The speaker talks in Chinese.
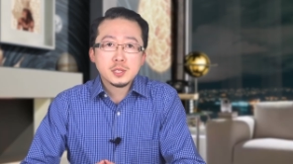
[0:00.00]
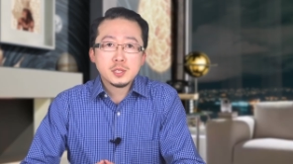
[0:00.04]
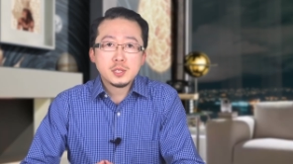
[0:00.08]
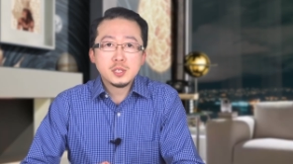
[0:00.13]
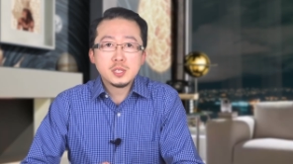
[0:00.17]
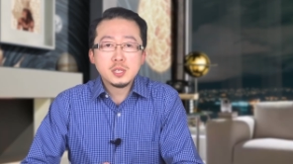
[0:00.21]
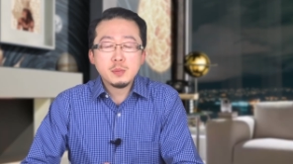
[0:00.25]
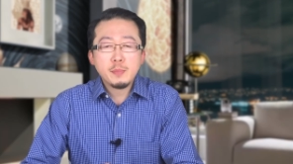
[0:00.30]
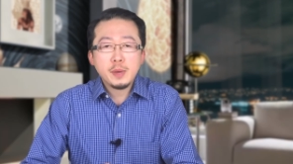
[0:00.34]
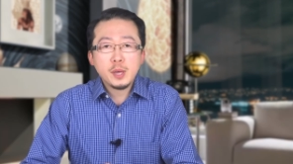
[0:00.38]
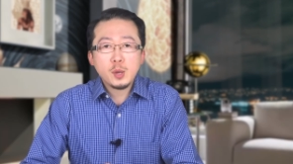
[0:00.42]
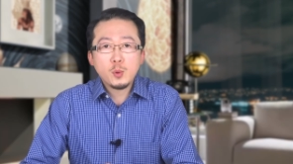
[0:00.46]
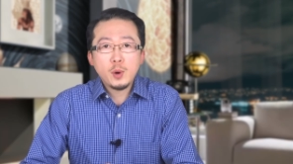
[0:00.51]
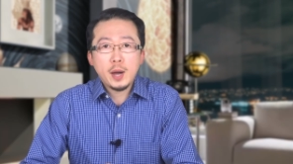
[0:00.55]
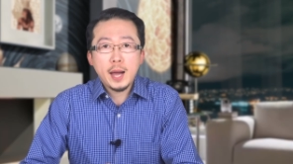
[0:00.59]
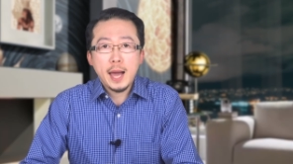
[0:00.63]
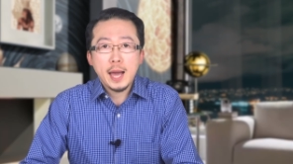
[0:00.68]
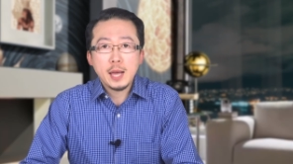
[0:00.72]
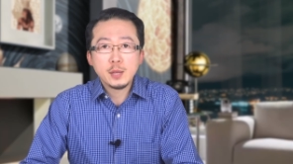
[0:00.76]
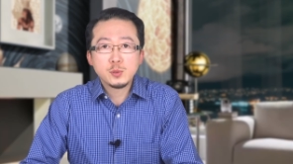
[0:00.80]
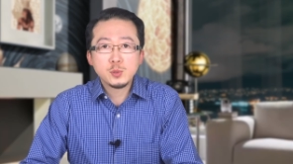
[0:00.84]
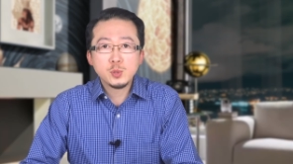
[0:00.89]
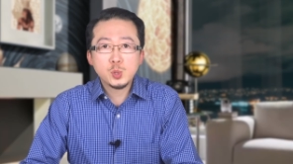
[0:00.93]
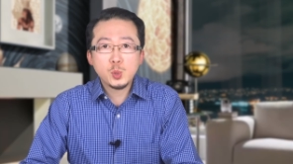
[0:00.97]
此次美国
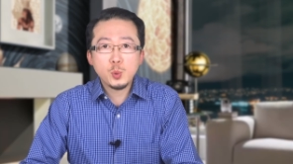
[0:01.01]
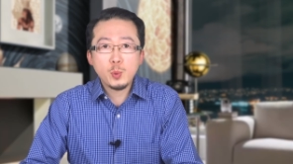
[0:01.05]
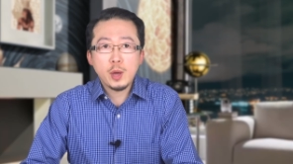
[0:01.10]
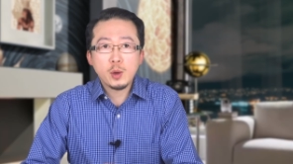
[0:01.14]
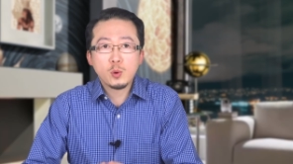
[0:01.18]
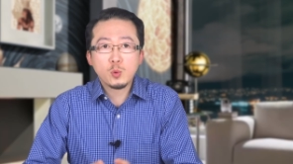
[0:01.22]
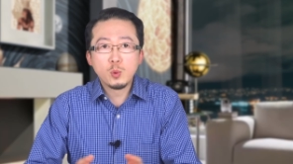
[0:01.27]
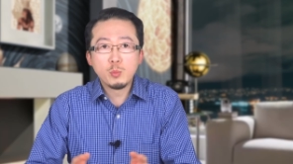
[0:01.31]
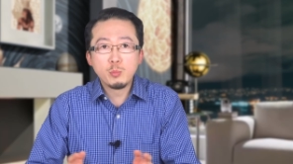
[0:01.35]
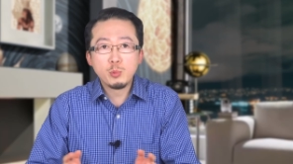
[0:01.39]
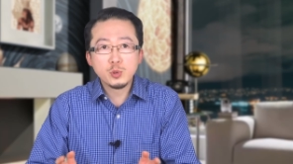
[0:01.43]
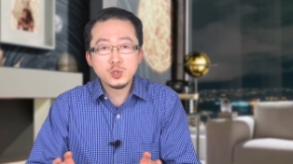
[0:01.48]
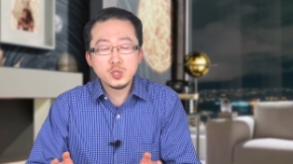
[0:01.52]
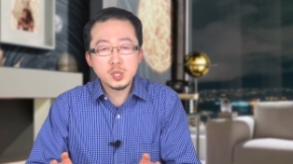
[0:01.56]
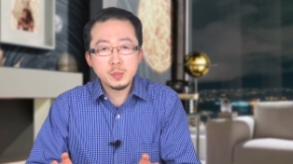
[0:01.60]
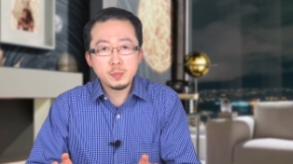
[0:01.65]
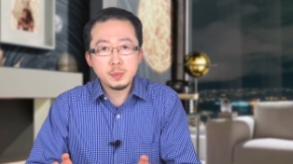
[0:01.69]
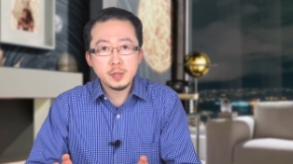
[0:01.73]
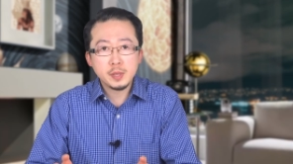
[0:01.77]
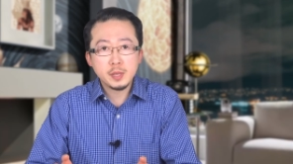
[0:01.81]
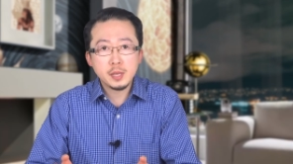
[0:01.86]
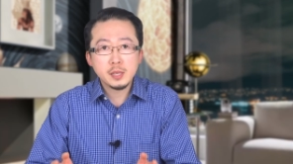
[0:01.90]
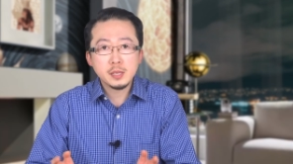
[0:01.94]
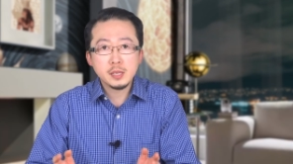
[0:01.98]
海军对外公布视
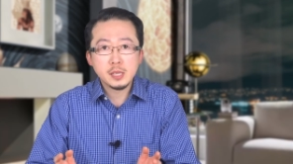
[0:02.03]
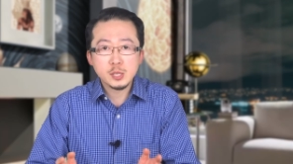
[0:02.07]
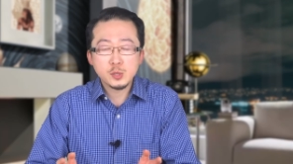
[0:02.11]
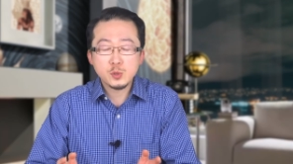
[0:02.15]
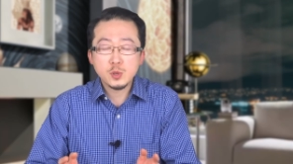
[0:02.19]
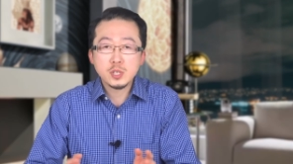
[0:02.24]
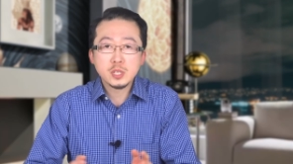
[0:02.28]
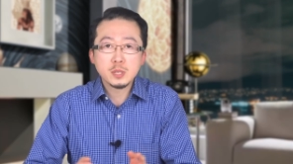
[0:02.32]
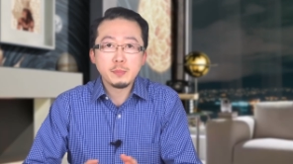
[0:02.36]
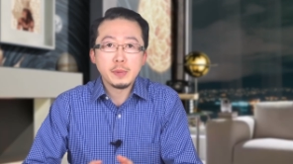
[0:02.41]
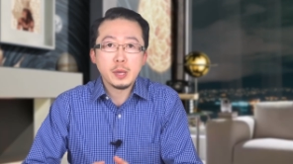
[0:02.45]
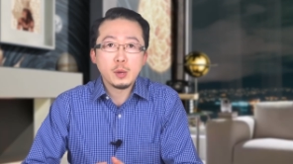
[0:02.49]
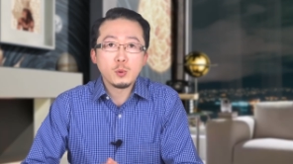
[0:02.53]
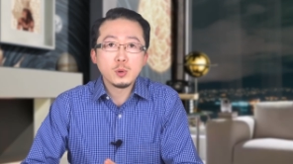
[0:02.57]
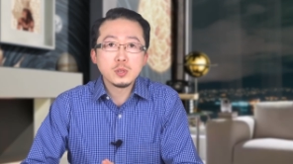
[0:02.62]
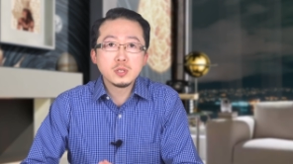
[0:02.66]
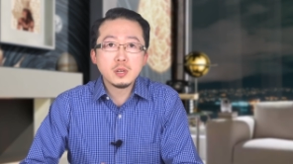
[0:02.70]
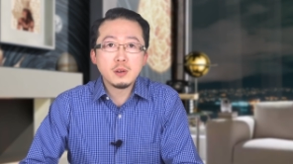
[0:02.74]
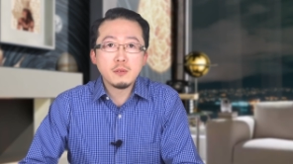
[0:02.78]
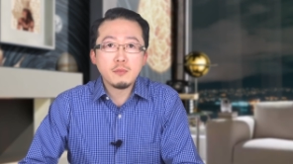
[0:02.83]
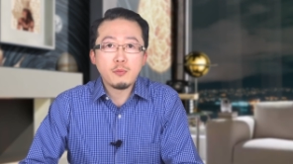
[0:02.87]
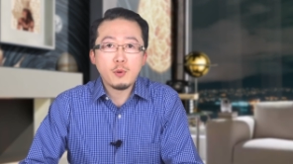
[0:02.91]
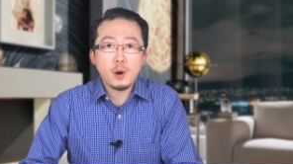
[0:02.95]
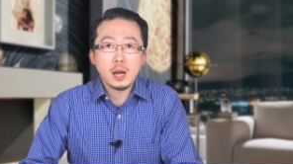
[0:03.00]
频呢，也算是美国
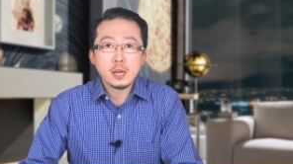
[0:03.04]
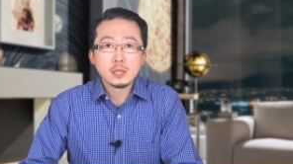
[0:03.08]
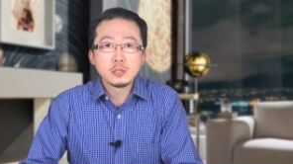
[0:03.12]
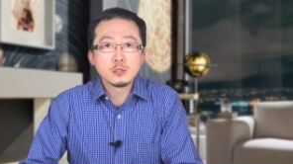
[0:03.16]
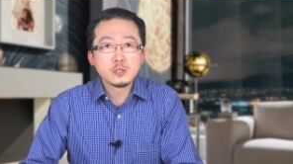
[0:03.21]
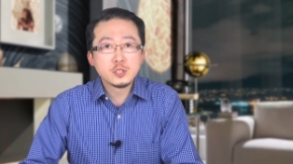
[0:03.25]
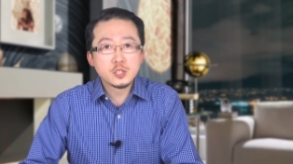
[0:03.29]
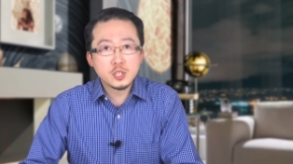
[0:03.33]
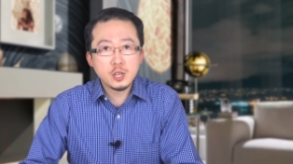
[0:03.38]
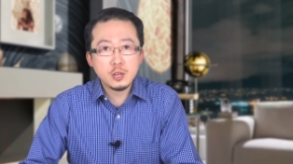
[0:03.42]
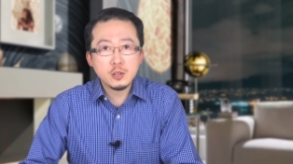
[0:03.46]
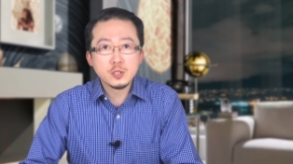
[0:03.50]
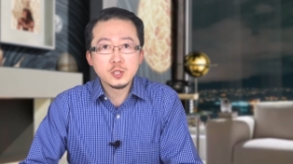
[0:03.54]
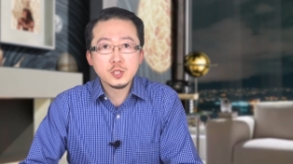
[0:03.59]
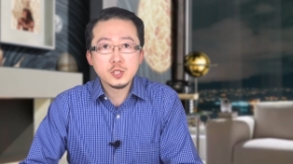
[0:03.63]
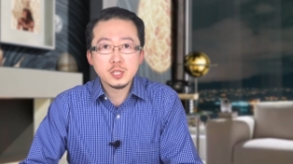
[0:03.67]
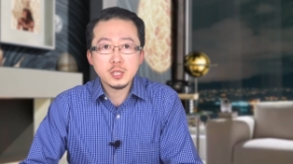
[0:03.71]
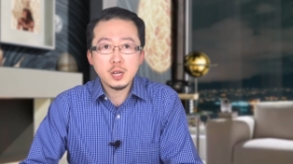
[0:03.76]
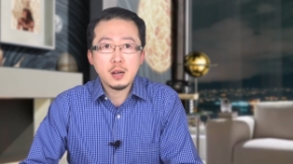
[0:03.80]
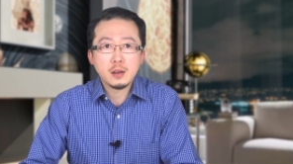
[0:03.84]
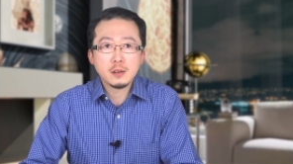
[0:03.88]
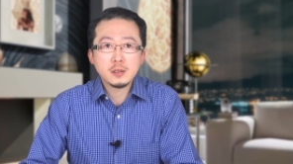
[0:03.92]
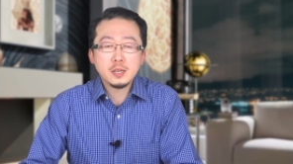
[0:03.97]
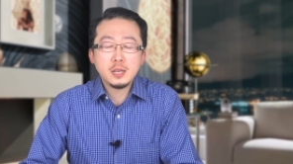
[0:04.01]
政府啊就正式
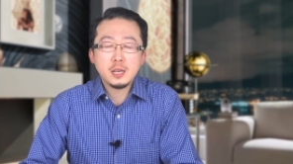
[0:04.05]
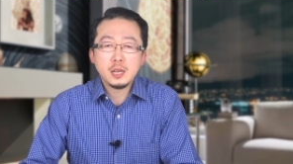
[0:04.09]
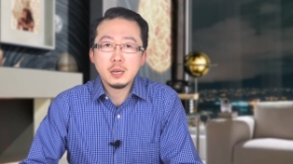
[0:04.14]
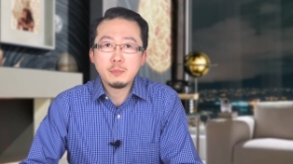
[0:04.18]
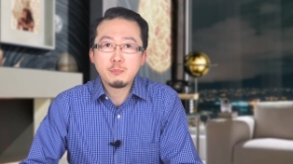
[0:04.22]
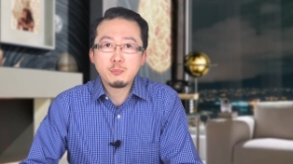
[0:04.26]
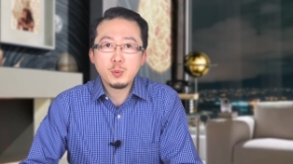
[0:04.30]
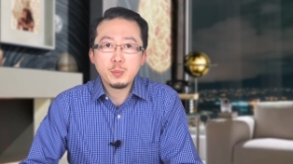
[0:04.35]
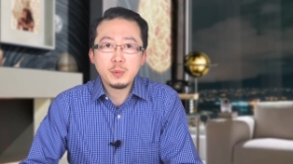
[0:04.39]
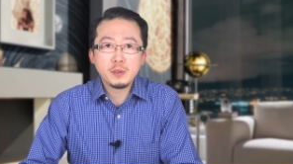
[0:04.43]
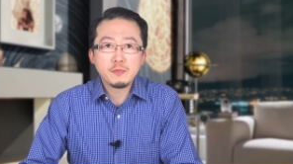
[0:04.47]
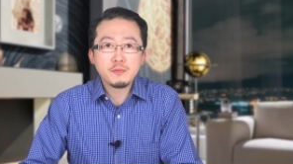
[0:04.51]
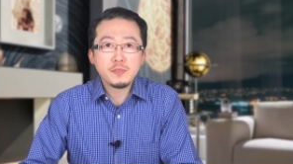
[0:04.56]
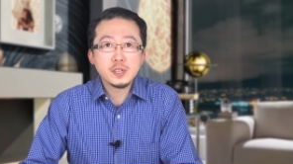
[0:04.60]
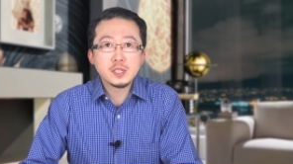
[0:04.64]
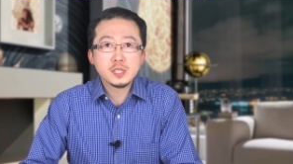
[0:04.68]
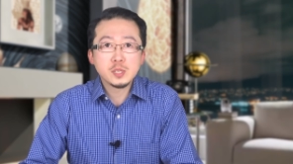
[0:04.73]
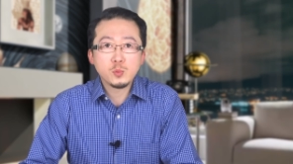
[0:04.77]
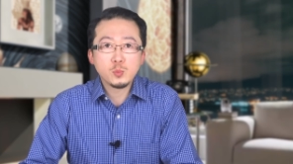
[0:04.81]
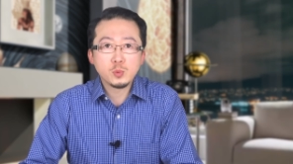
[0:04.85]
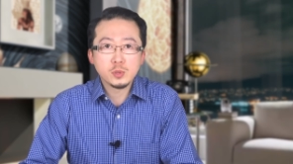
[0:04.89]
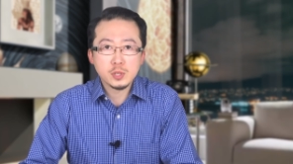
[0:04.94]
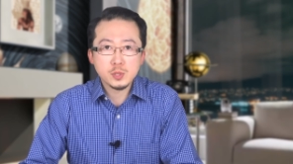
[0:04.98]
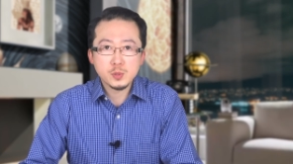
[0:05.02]
承认了不明飞
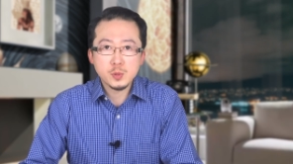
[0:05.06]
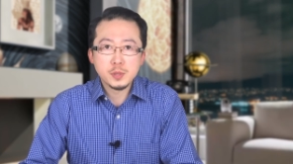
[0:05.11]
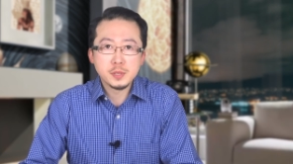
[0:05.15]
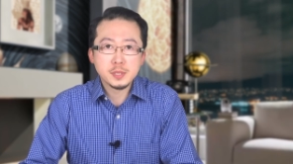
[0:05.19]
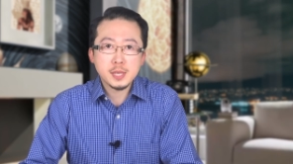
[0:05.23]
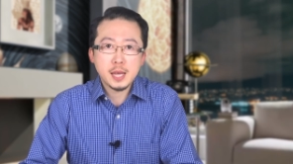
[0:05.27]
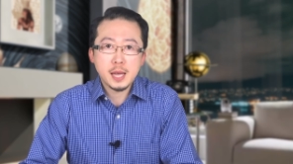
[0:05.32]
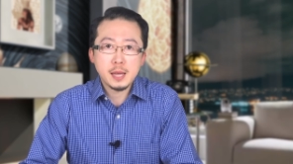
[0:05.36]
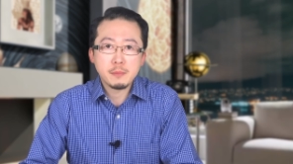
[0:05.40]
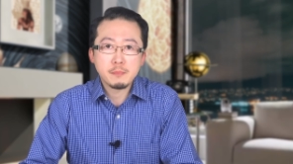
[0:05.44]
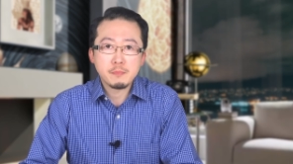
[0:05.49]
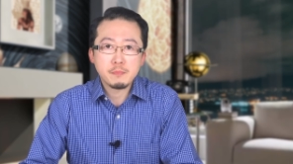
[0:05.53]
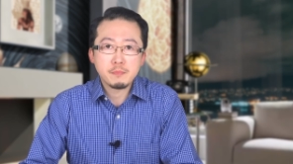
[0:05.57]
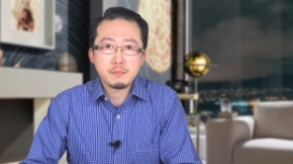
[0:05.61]
行物的存在。